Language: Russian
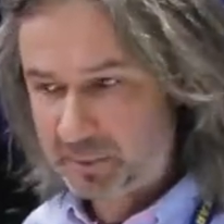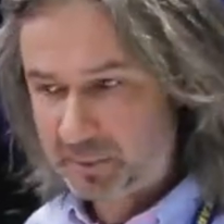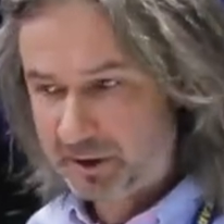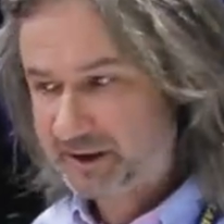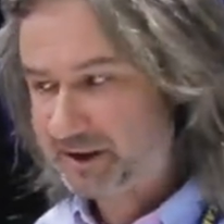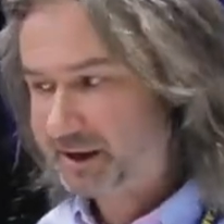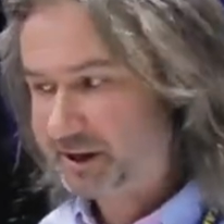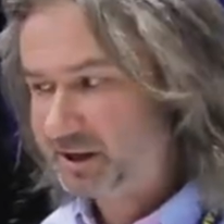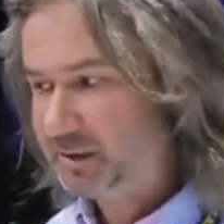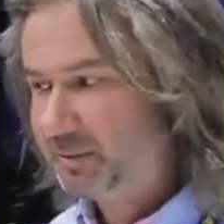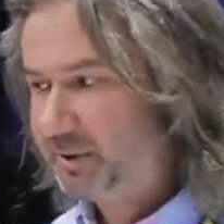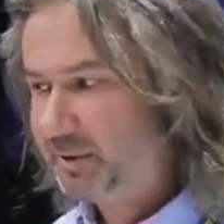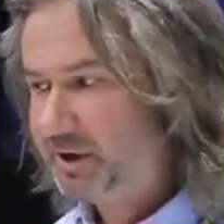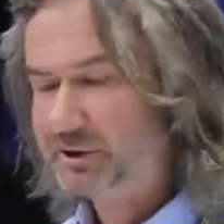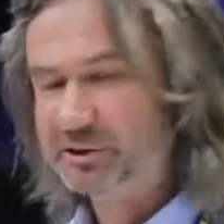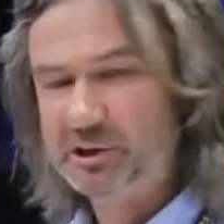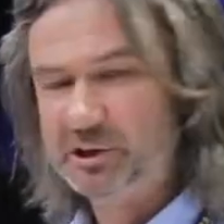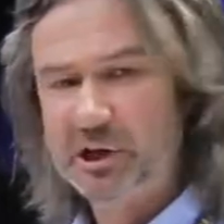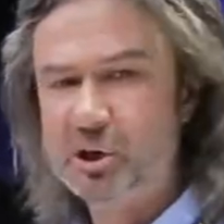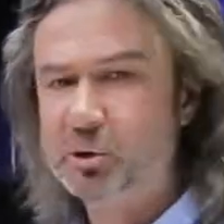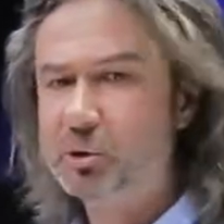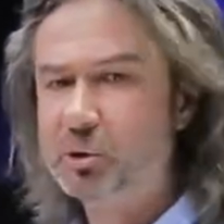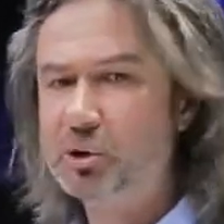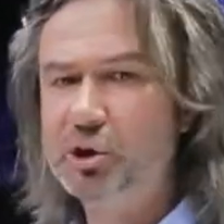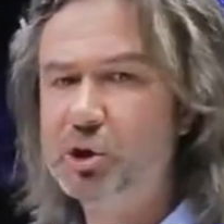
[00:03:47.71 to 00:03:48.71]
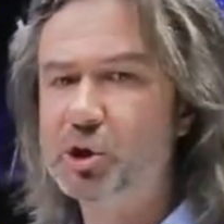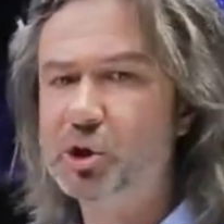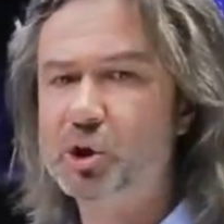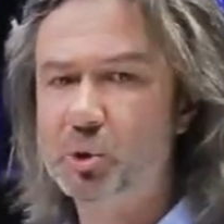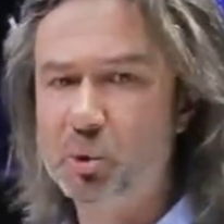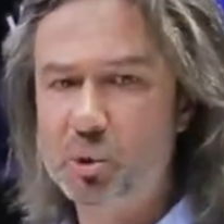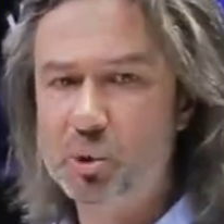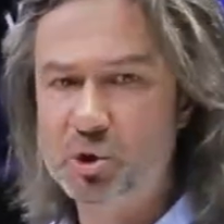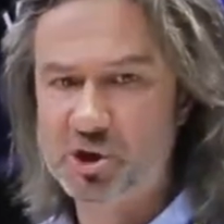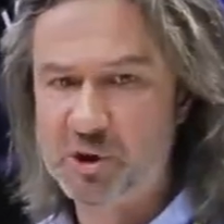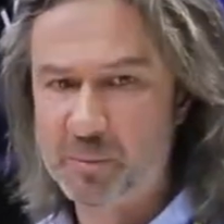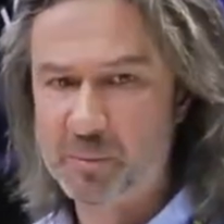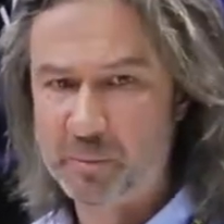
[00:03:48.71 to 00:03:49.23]
По крайней мере, далеко не
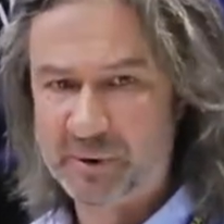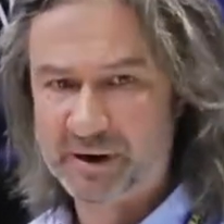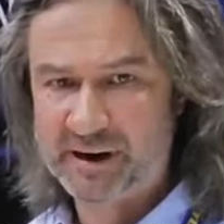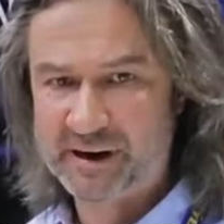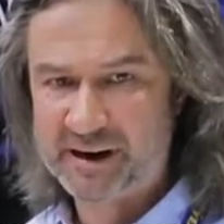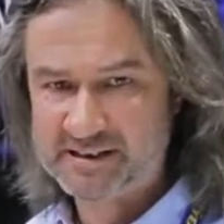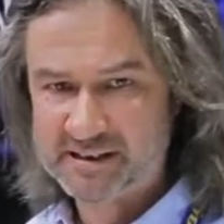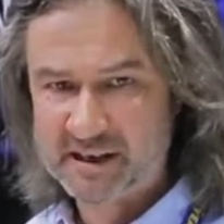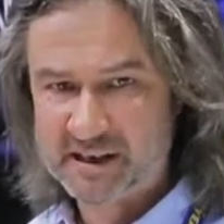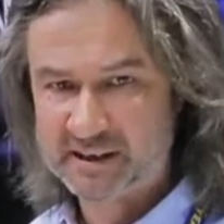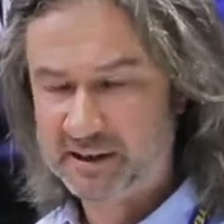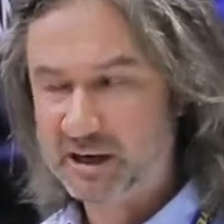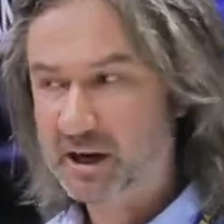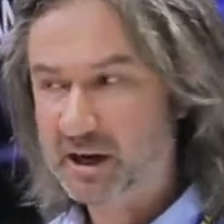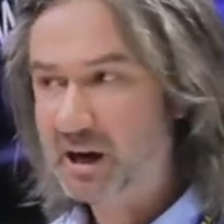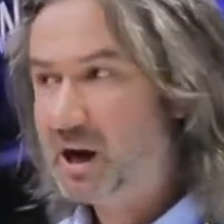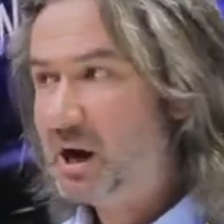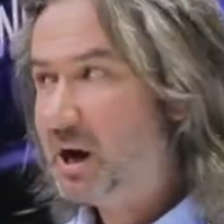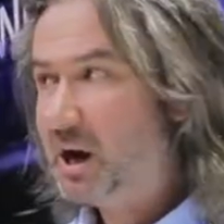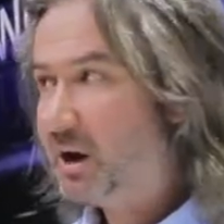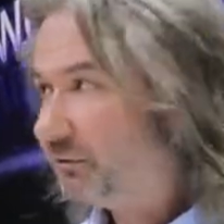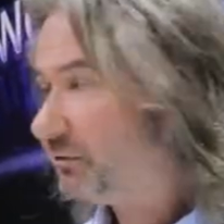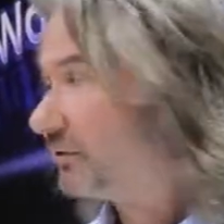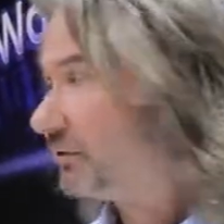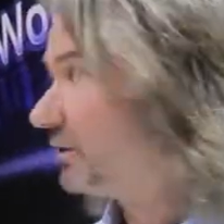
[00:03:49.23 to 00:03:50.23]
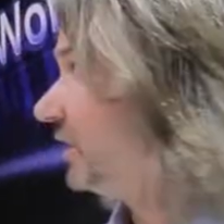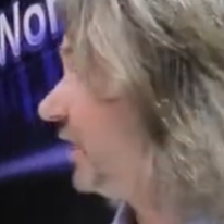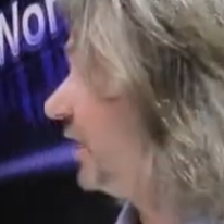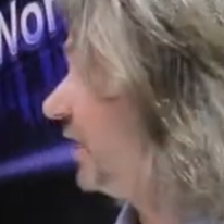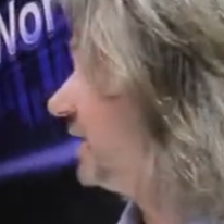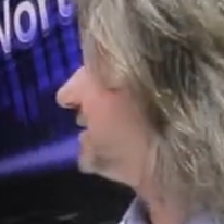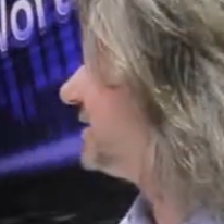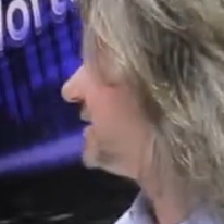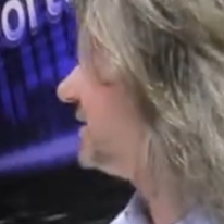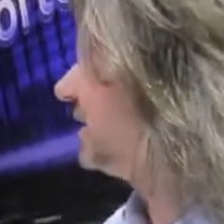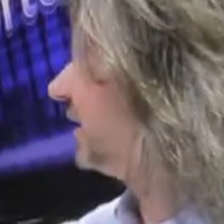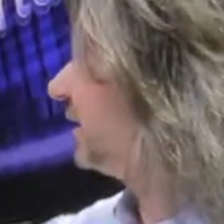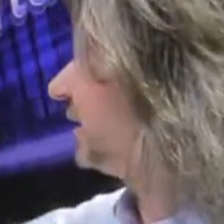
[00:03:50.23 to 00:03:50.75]
худший показатель в
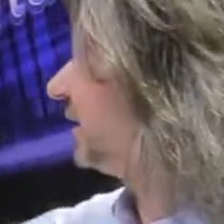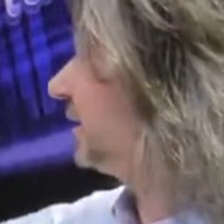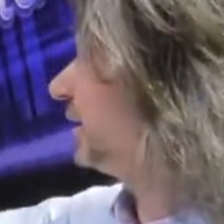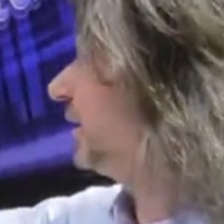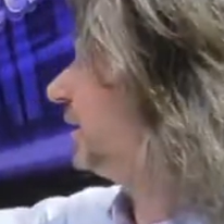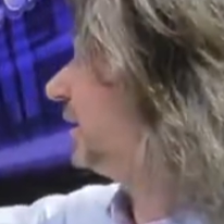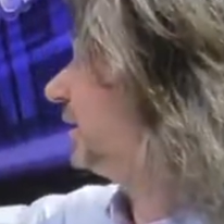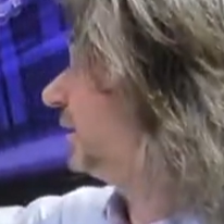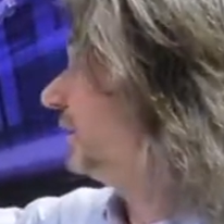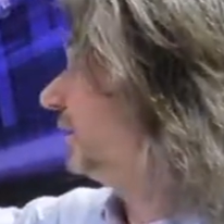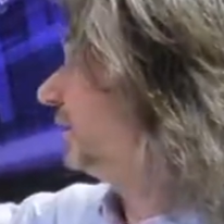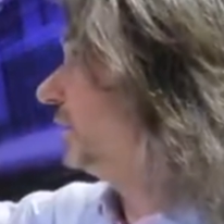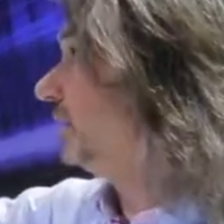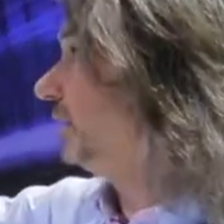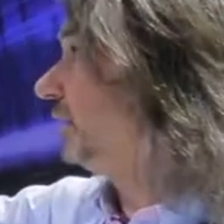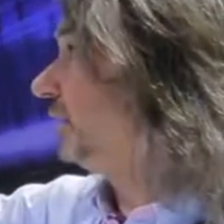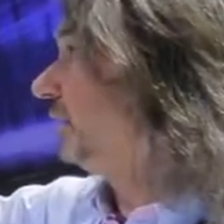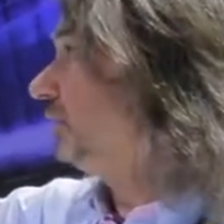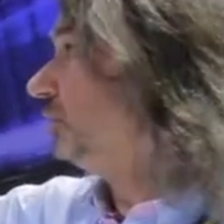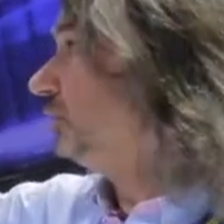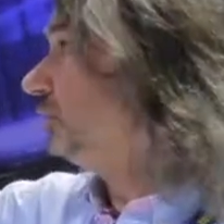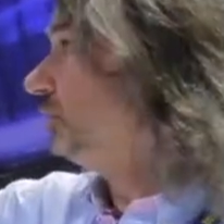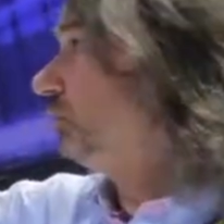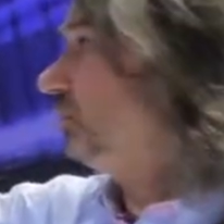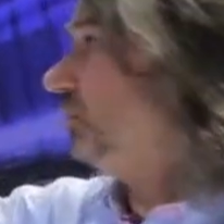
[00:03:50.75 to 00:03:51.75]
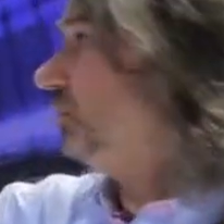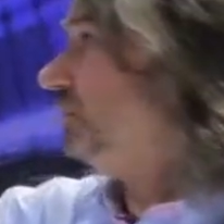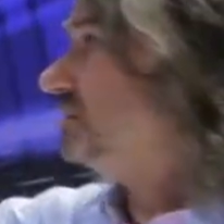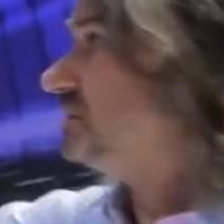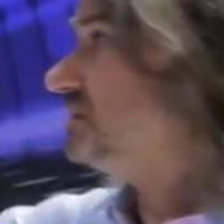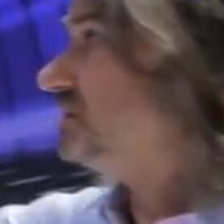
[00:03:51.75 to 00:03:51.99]
классе. Ну и,